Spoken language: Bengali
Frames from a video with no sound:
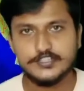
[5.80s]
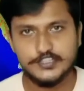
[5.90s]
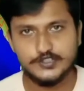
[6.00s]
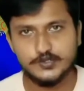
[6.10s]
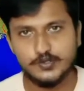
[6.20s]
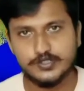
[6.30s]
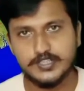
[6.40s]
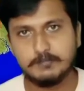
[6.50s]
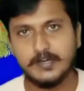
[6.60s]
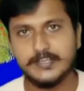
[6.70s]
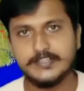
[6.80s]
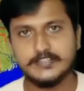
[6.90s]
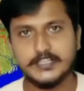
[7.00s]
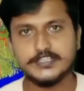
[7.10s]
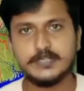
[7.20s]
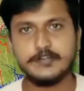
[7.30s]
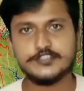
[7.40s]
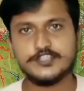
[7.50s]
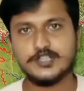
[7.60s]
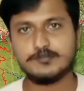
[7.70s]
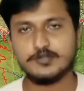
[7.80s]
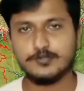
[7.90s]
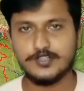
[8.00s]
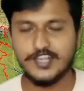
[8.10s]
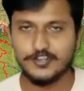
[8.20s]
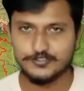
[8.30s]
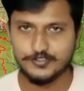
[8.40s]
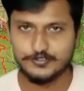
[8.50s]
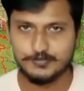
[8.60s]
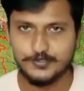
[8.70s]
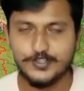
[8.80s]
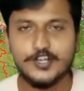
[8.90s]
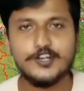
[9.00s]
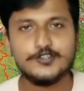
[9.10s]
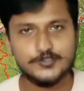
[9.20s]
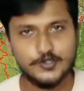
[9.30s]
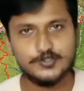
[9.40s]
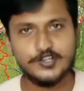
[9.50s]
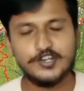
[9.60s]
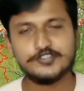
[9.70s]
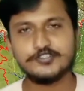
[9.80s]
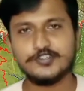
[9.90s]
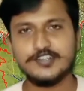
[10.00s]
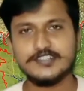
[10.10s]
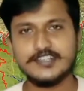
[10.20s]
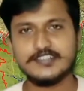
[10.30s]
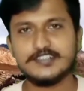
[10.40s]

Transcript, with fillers: সিন্ধু নদী বা ইন্দাস রিভার সিস্টেম সম্পর্কে আলোচনা করব চলুন তাহলে শুরু করা যাক